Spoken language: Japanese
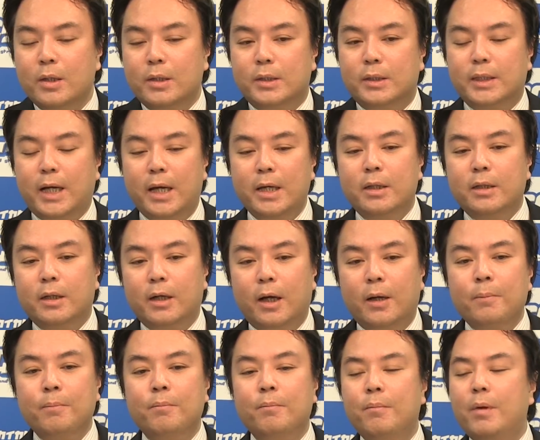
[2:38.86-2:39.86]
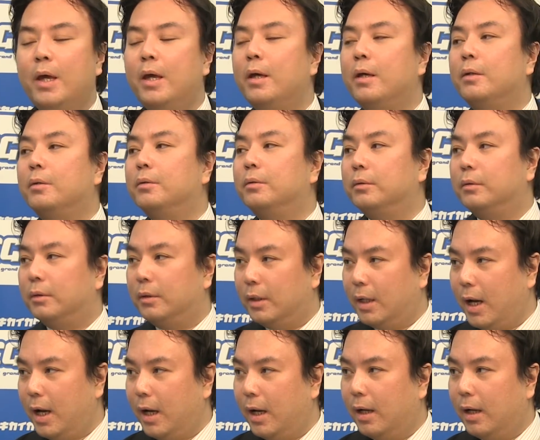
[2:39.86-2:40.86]
在韓米軍
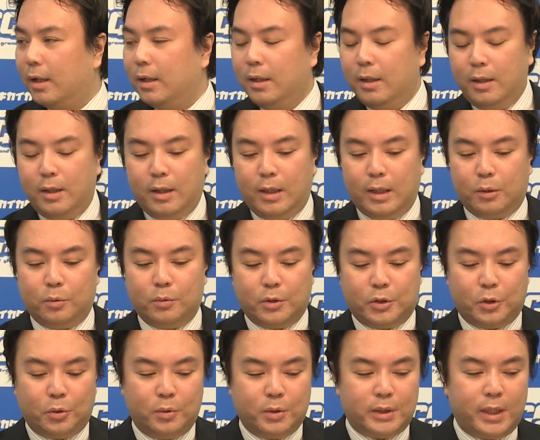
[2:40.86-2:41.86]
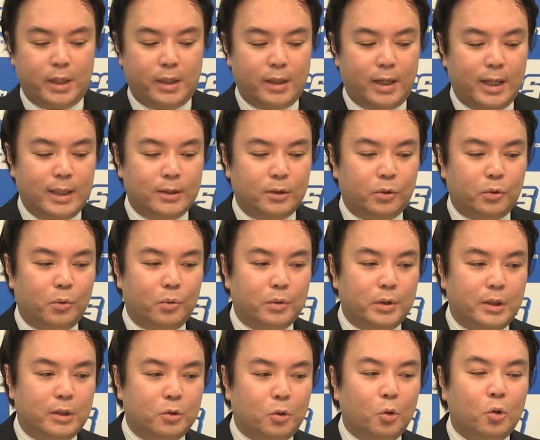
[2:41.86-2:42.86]
が、うんあこの朝鮮半島
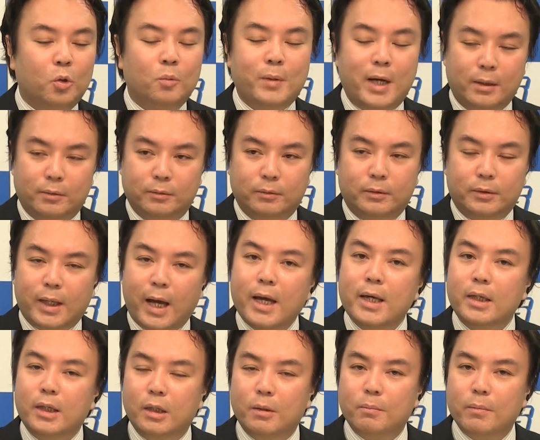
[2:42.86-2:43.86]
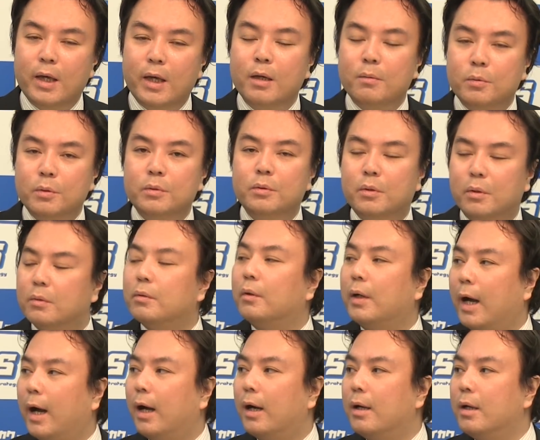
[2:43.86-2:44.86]
にとどまる大義名分というの
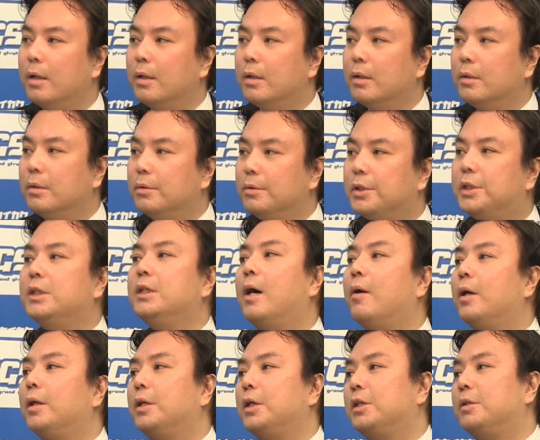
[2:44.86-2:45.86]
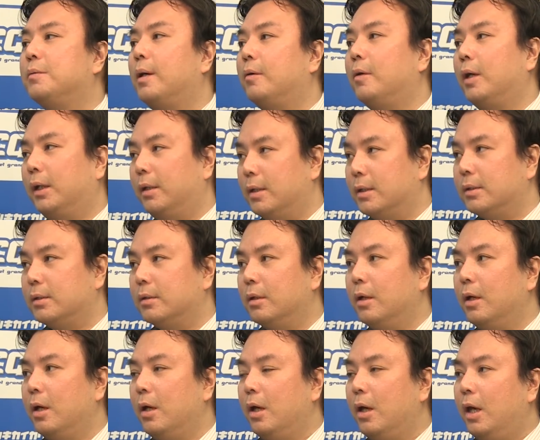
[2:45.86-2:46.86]
が失われてしまうわけです、はい、
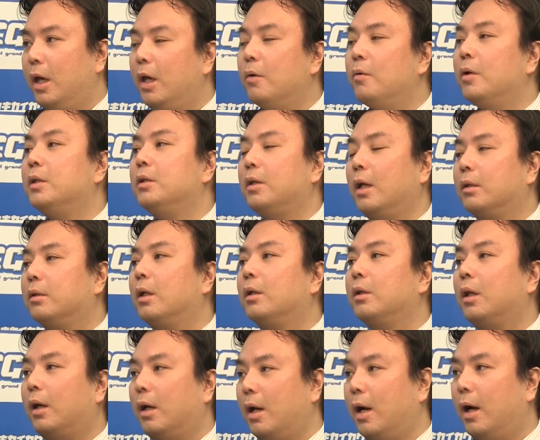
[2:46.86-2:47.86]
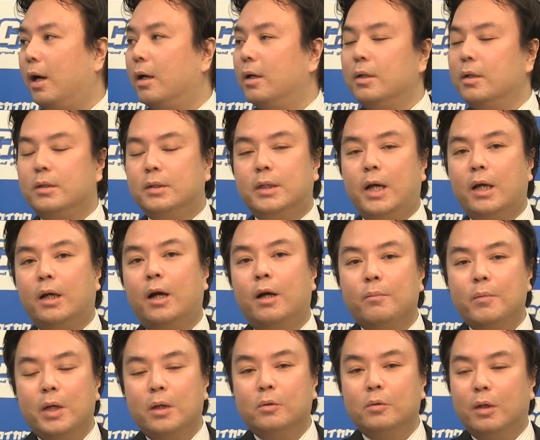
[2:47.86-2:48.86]
平和になったんだから、うん、在韓
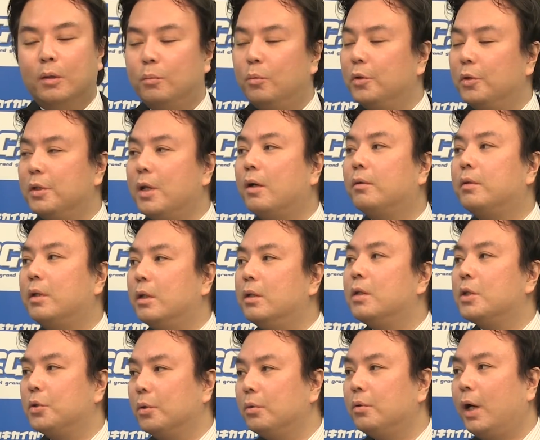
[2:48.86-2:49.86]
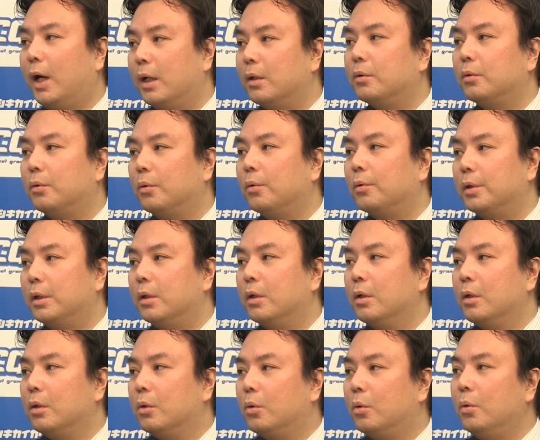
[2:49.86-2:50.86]
米軍はもういなくていいでしょと半島に、うん、
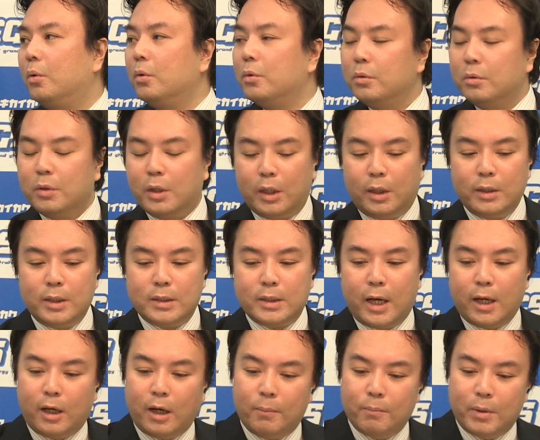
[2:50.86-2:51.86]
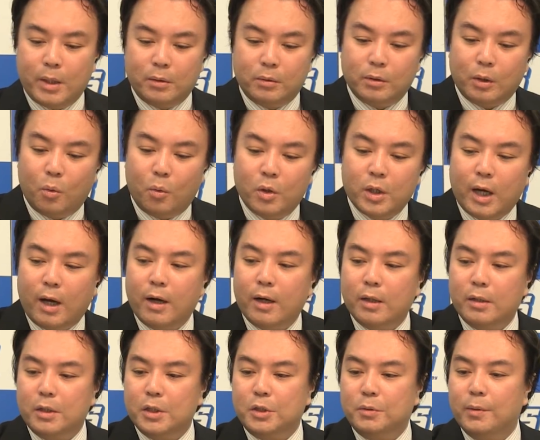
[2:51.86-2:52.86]
こういう中で在韓米軍が追い払わ
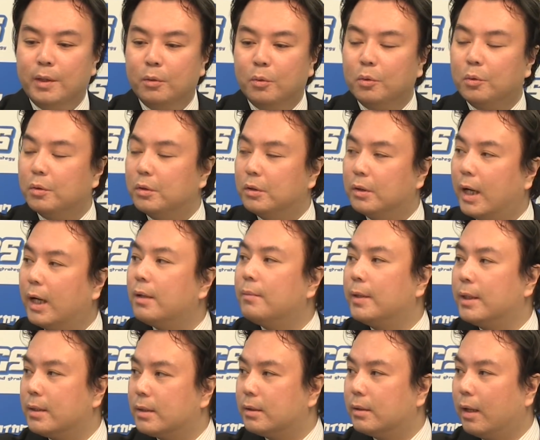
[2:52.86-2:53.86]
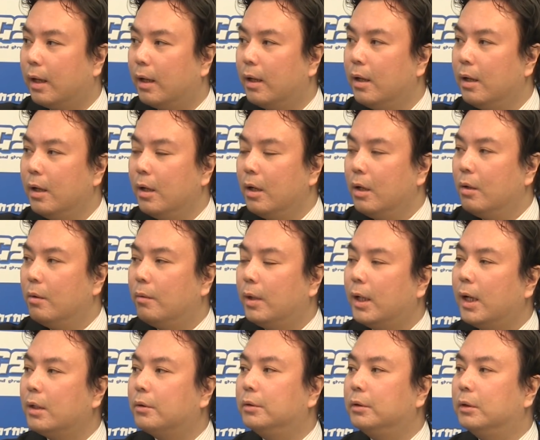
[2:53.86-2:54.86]
れてしまうことになればですね、はい、我
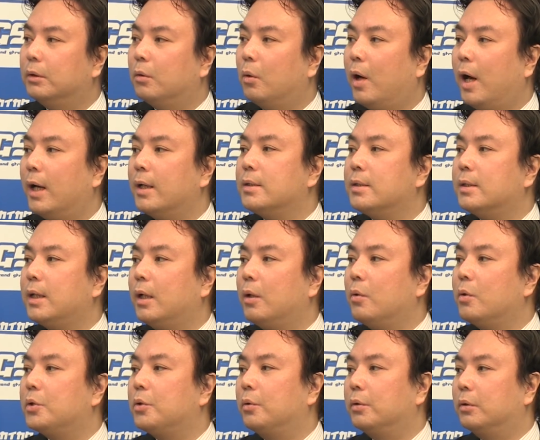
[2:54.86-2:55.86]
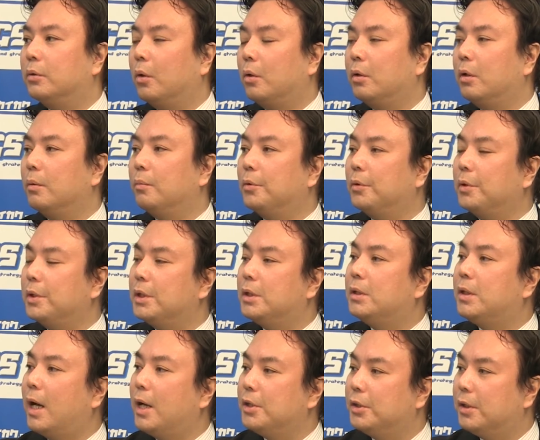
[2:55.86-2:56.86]
が国の安全保障にとっても一
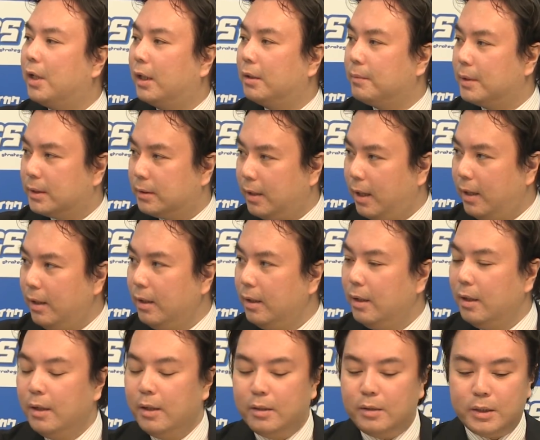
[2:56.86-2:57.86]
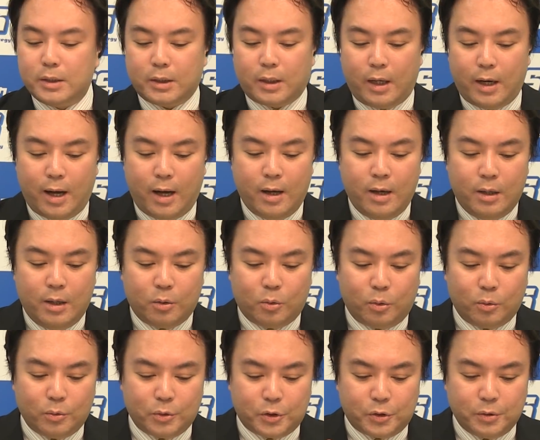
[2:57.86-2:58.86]
大事でありますね、うんはい、ですから
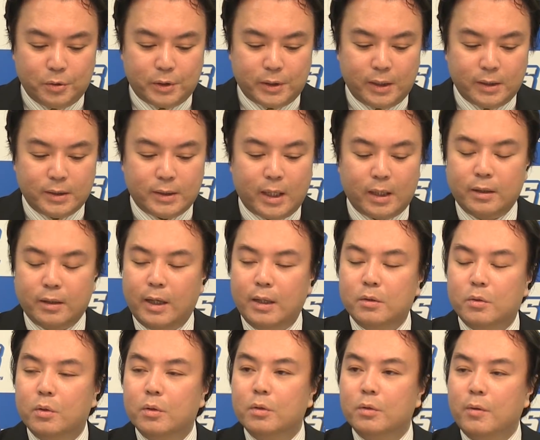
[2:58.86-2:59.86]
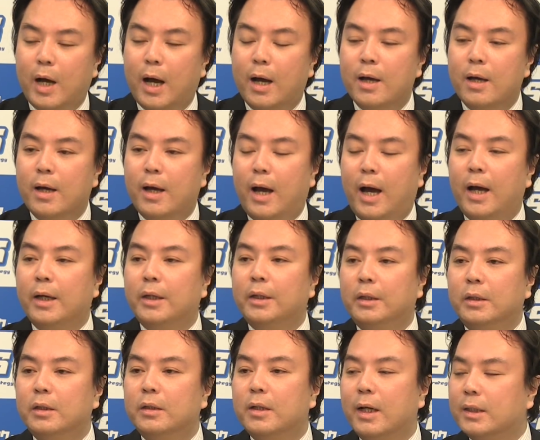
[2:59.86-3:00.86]
この終戦宣言というのは安
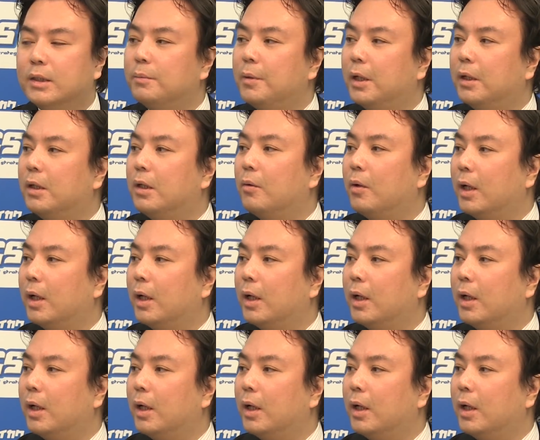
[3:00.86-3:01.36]
易に出すべきで